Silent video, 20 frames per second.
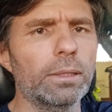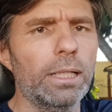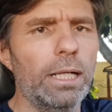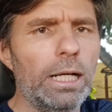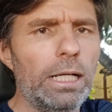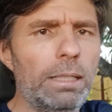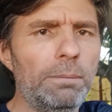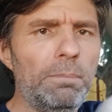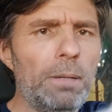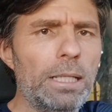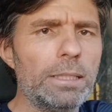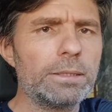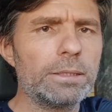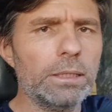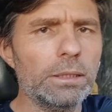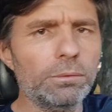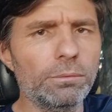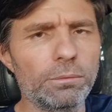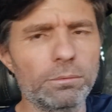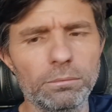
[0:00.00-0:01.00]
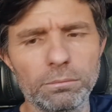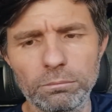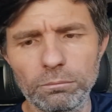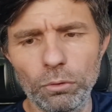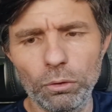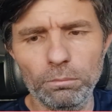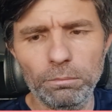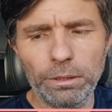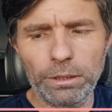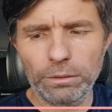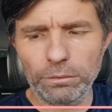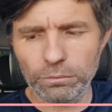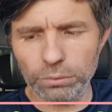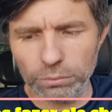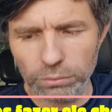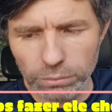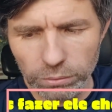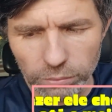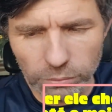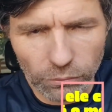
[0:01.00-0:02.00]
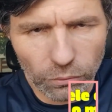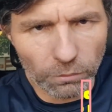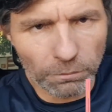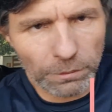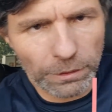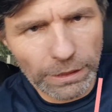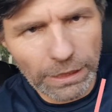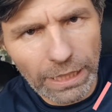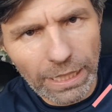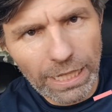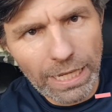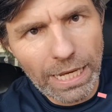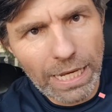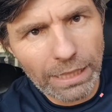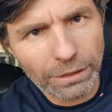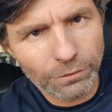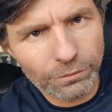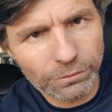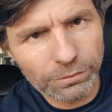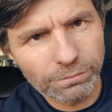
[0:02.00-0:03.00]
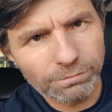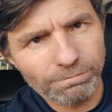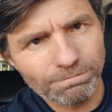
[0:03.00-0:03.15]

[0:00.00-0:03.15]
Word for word: cara passando um, um momento complicado